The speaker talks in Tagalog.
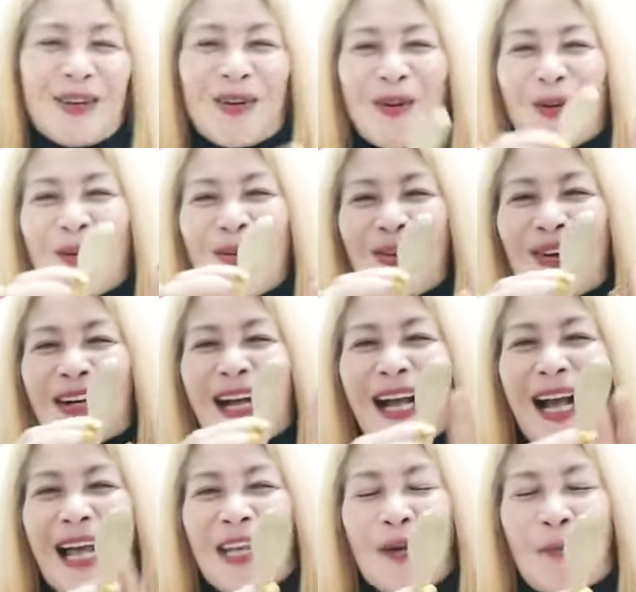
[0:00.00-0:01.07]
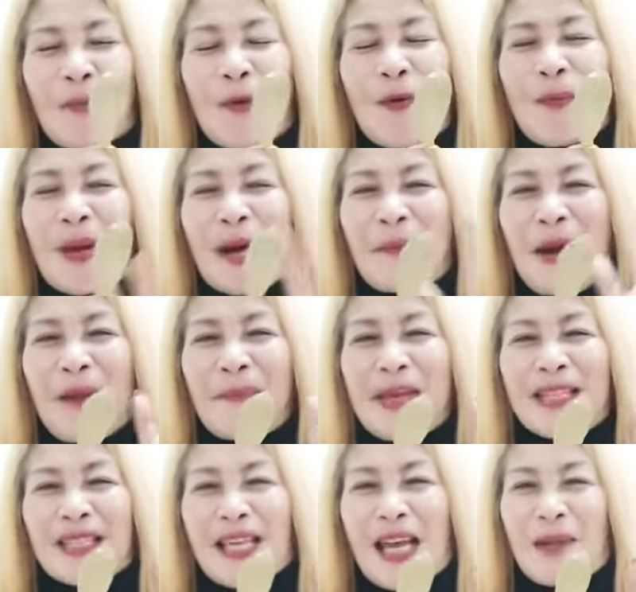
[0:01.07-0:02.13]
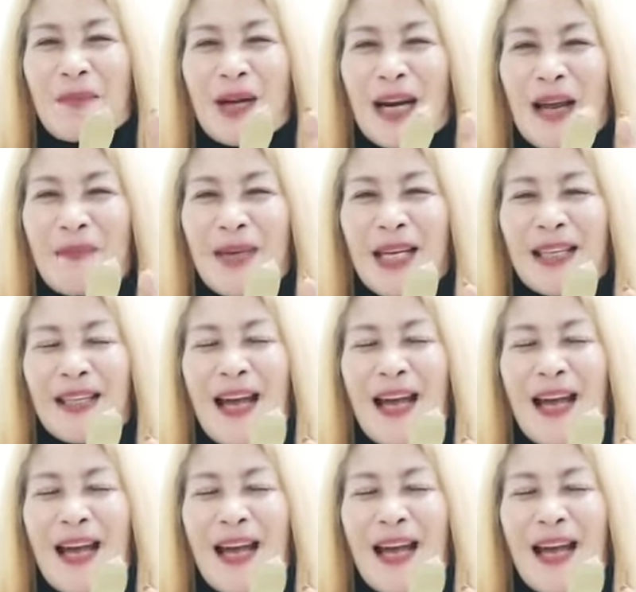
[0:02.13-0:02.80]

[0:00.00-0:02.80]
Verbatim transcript: Kung kayo po mga mamis ay maraming